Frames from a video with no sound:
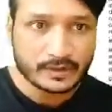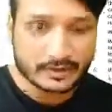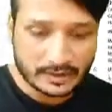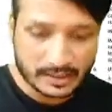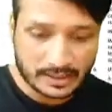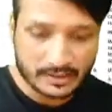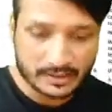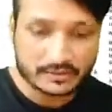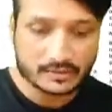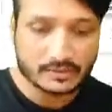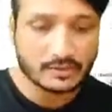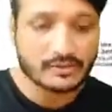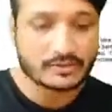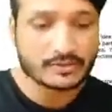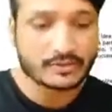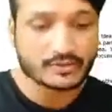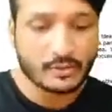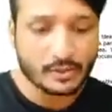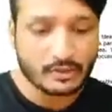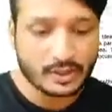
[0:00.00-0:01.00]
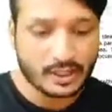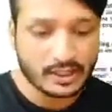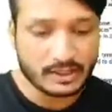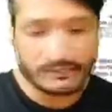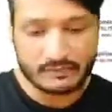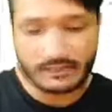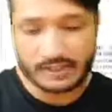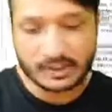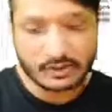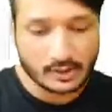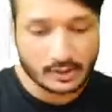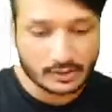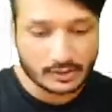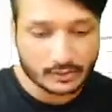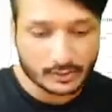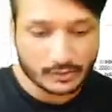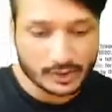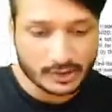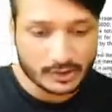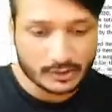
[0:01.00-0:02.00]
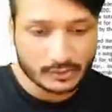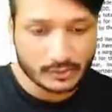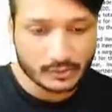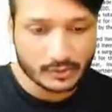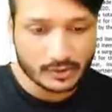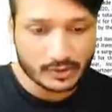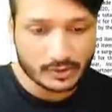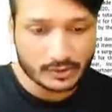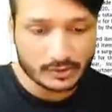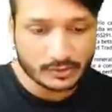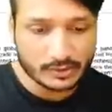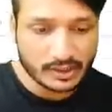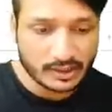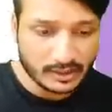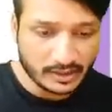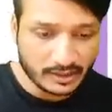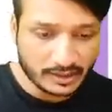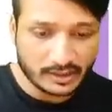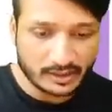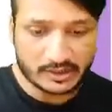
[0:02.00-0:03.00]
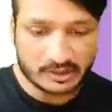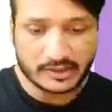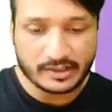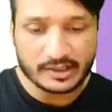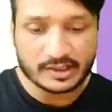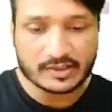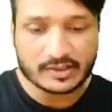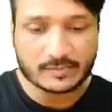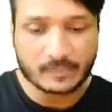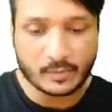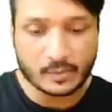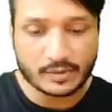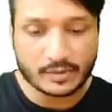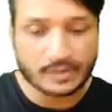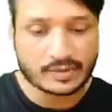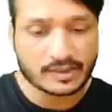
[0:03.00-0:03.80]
दैट इज ऑल्सो ओके वी आर नॉट गोइंग टू गो इन टू दैट इंडियन एक्सपोर्ट